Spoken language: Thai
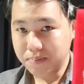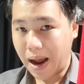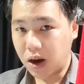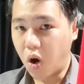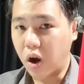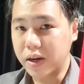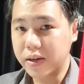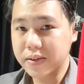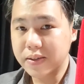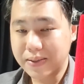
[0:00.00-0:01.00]
มาก่อน
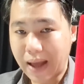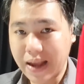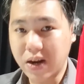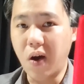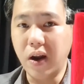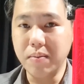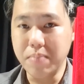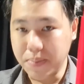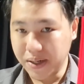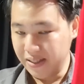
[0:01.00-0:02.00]
ได้ก่อ
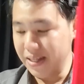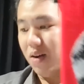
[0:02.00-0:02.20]
นมีผืน